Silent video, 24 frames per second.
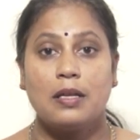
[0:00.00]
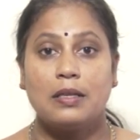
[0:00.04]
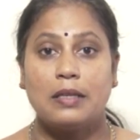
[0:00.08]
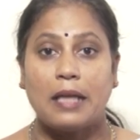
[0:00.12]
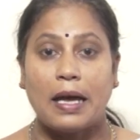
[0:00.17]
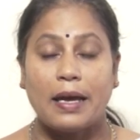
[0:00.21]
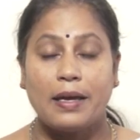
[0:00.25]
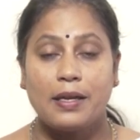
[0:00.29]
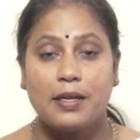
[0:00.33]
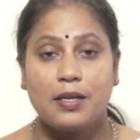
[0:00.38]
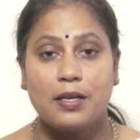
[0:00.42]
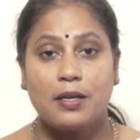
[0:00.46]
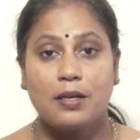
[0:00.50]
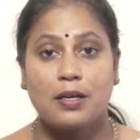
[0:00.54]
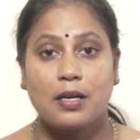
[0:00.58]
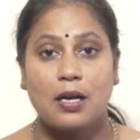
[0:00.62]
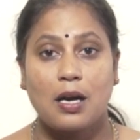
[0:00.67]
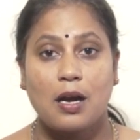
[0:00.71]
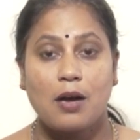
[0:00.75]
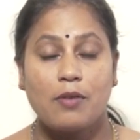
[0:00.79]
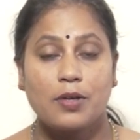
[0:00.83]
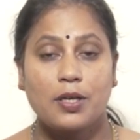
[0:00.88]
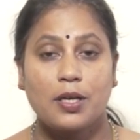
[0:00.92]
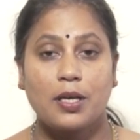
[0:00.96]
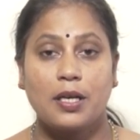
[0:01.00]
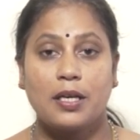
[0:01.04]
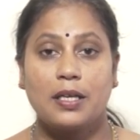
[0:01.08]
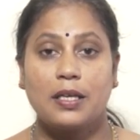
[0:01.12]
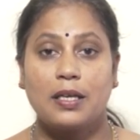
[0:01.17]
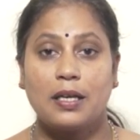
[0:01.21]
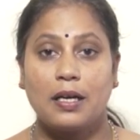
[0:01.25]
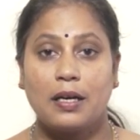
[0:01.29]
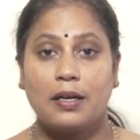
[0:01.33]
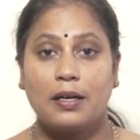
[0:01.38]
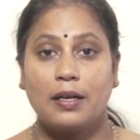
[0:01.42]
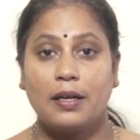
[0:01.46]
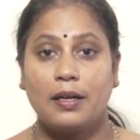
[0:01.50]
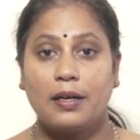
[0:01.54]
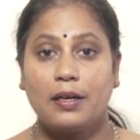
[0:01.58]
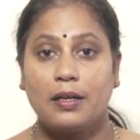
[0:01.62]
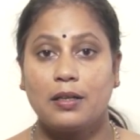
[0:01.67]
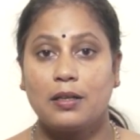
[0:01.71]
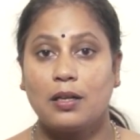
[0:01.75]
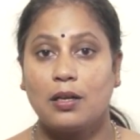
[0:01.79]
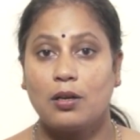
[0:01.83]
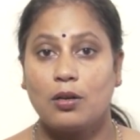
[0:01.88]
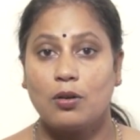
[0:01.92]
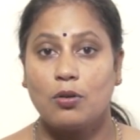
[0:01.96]
ధైర్యం రావటానికి తనకి అంటే ఏంటి
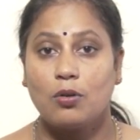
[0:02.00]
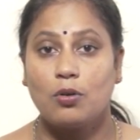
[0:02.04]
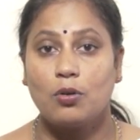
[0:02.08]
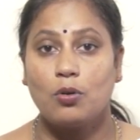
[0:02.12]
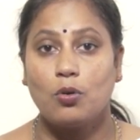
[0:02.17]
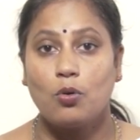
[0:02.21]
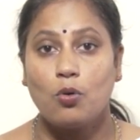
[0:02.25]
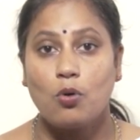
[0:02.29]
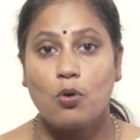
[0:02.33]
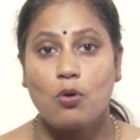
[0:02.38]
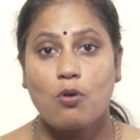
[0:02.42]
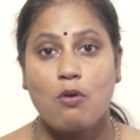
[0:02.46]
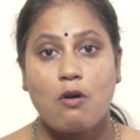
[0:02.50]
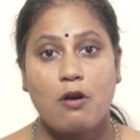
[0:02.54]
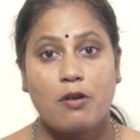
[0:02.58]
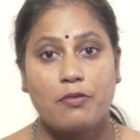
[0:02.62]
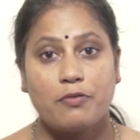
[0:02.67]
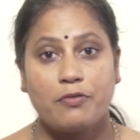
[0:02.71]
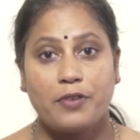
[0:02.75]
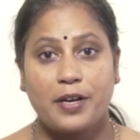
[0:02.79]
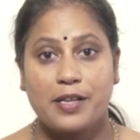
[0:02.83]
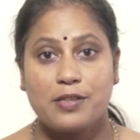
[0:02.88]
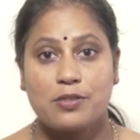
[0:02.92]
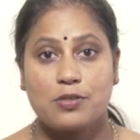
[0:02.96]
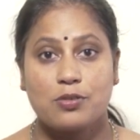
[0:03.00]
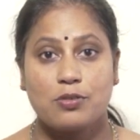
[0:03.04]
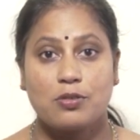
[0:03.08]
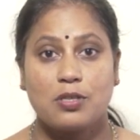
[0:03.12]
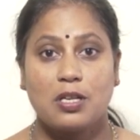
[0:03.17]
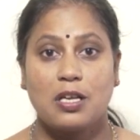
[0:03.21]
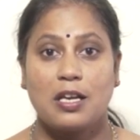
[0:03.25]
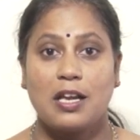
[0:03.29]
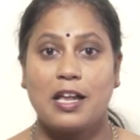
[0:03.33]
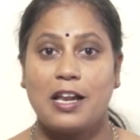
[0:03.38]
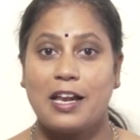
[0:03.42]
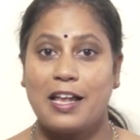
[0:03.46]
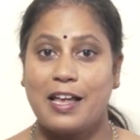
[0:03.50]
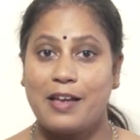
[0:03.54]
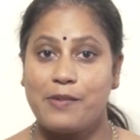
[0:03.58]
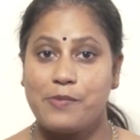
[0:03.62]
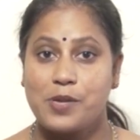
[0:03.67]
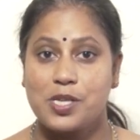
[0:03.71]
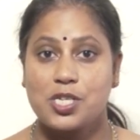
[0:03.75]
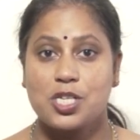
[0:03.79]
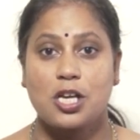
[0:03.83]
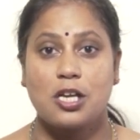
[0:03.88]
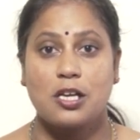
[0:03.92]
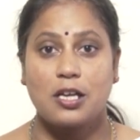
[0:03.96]
తనలో లో కాన్ఫిడెన్స్ ఉంది నేను ఏమి
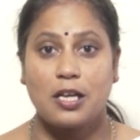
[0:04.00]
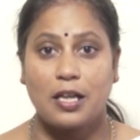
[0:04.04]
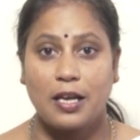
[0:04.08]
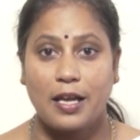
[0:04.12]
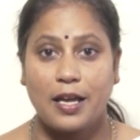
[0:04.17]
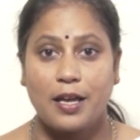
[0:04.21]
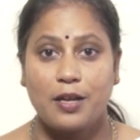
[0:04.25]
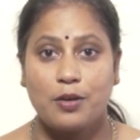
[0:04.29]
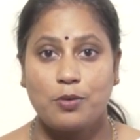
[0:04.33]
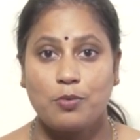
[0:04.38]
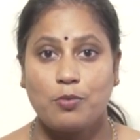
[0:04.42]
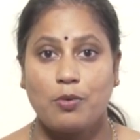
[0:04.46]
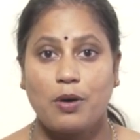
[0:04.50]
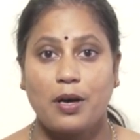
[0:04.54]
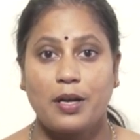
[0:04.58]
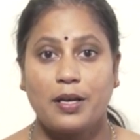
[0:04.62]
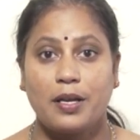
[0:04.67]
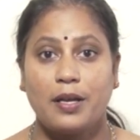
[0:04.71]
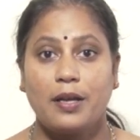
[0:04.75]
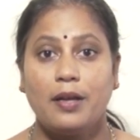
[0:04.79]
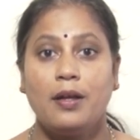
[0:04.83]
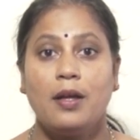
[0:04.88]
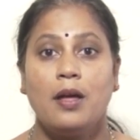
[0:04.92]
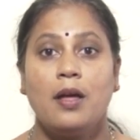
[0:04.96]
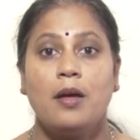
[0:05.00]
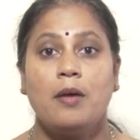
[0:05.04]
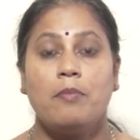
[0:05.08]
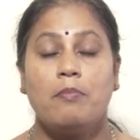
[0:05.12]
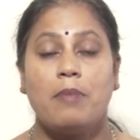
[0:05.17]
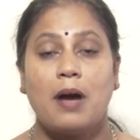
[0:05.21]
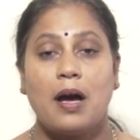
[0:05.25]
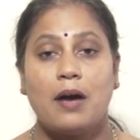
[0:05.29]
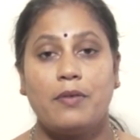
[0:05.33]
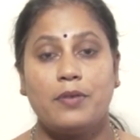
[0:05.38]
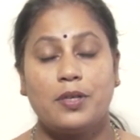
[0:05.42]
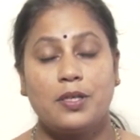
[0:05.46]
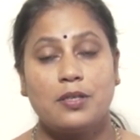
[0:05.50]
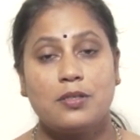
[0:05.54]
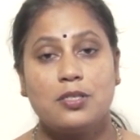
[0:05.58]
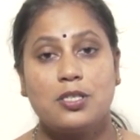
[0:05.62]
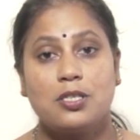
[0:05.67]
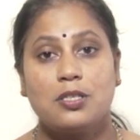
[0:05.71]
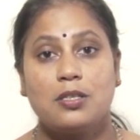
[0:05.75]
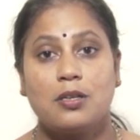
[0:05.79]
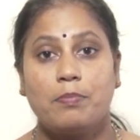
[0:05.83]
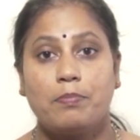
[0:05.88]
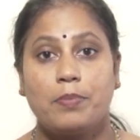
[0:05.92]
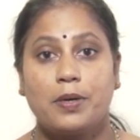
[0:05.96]
చెయ్యలేను అనే భావన
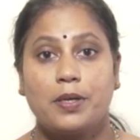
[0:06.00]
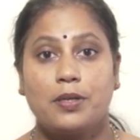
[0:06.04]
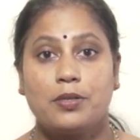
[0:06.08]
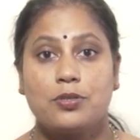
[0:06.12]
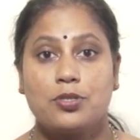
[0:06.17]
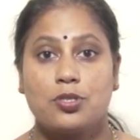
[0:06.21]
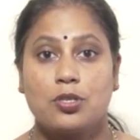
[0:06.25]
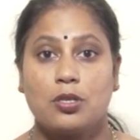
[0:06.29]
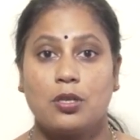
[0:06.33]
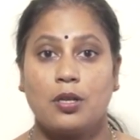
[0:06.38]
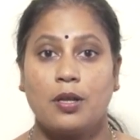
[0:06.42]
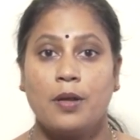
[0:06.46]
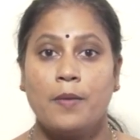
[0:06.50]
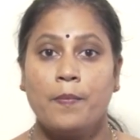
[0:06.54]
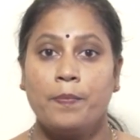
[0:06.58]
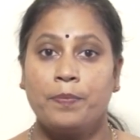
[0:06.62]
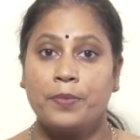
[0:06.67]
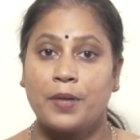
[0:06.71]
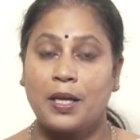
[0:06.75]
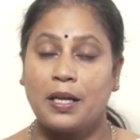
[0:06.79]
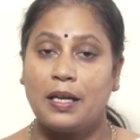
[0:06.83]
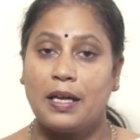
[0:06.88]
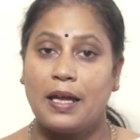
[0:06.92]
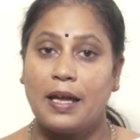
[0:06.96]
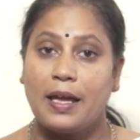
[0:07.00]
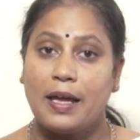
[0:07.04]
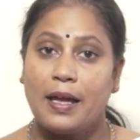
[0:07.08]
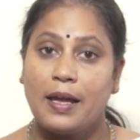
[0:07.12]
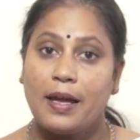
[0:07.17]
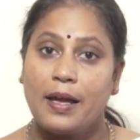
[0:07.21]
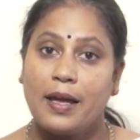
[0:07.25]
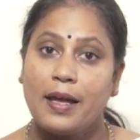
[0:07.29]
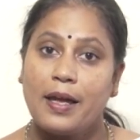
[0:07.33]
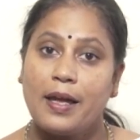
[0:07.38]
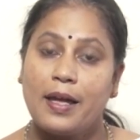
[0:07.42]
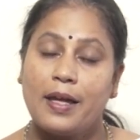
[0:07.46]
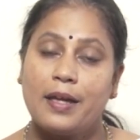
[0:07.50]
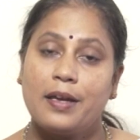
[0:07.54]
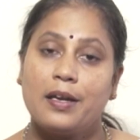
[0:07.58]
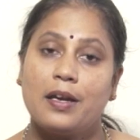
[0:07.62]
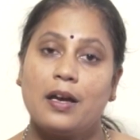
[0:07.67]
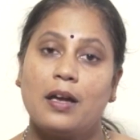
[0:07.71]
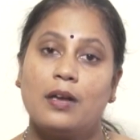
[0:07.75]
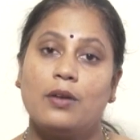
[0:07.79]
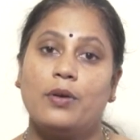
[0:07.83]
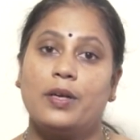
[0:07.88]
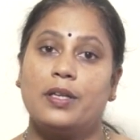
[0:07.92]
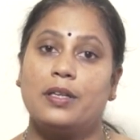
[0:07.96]
చిన్నప్పటి నుంచి తను ఏ
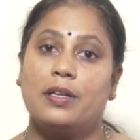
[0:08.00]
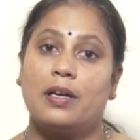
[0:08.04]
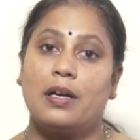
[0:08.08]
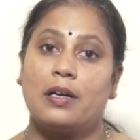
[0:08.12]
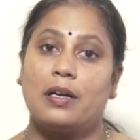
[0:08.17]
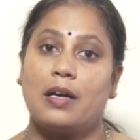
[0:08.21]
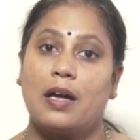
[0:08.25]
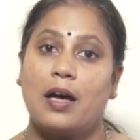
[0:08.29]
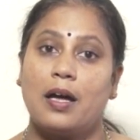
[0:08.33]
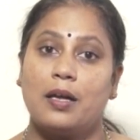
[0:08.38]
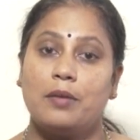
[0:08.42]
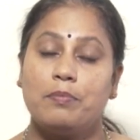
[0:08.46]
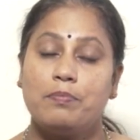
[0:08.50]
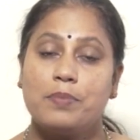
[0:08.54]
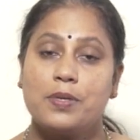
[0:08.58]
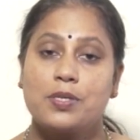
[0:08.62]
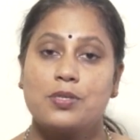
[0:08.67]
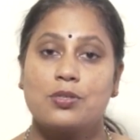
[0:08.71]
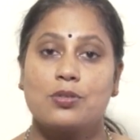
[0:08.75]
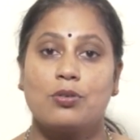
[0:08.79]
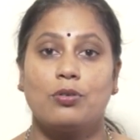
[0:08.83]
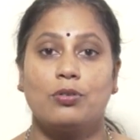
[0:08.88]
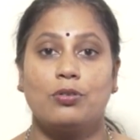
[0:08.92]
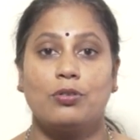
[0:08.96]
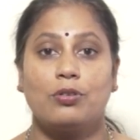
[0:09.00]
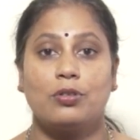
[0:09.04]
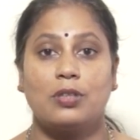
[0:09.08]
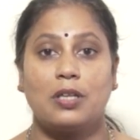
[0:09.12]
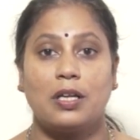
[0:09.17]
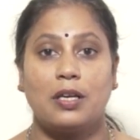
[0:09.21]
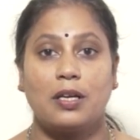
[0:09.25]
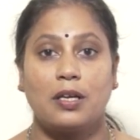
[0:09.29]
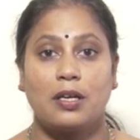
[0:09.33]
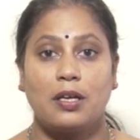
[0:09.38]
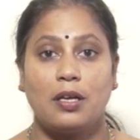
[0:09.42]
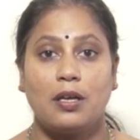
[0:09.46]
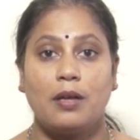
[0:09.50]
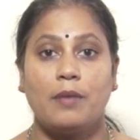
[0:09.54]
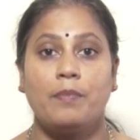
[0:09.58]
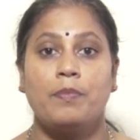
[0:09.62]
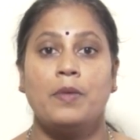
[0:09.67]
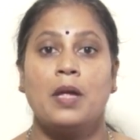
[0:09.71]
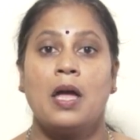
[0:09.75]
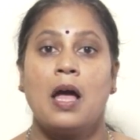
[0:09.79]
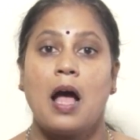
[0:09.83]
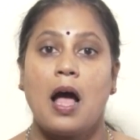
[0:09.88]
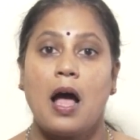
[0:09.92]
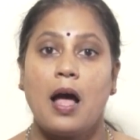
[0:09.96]
ఏరియాలో అయితే అట్లా అనిపిస్తోందో తనకి
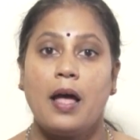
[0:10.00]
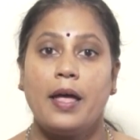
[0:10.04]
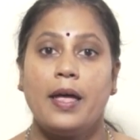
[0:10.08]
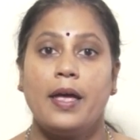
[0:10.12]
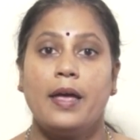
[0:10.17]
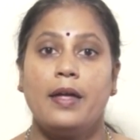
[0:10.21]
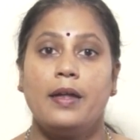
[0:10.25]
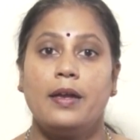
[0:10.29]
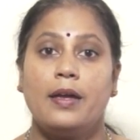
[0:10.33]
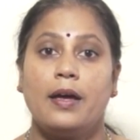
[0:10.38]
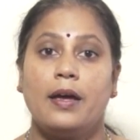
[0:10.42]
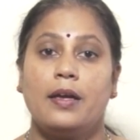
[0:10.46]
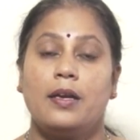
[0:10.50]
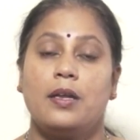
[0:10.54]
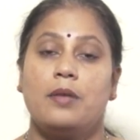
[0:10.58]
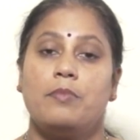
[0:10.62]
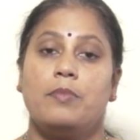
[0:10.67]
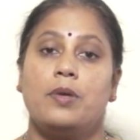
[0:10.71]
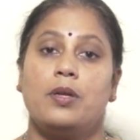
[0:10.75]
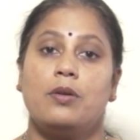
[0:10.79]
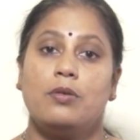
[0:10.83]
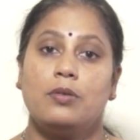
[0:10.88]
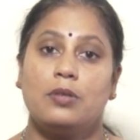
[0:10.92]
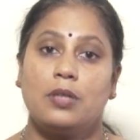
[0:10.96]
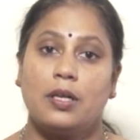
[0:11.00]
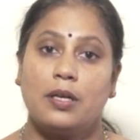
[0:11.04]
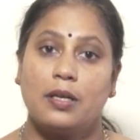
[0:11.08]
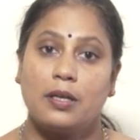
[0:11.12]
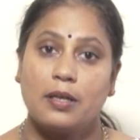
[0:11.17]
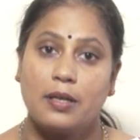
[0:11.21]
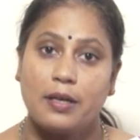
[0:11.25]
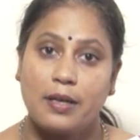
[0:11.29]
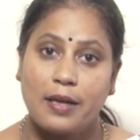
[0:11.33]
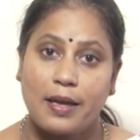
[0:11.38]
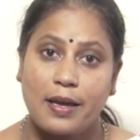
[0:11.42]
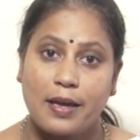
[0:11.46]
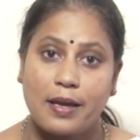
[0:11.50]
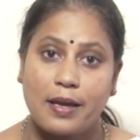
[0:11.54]
ఆ ఏరియాని మీరు తనకి